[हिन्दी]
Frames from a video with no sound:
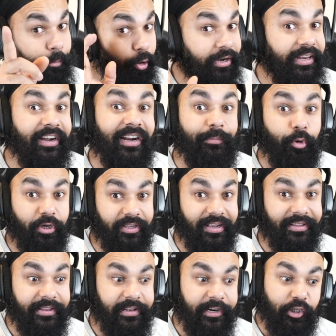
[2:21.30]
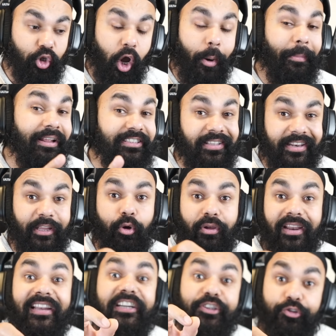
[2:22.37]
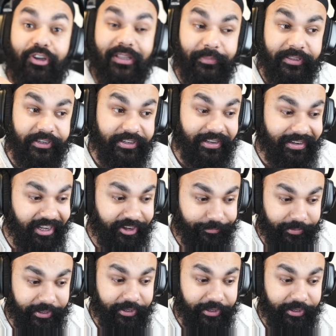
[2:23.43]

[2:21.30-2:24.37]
बॉडी गार्ड बॉडी गार्ड खेल रहा टॉप एंड जारी हो रहा है लिटरली में रियल लाइफ में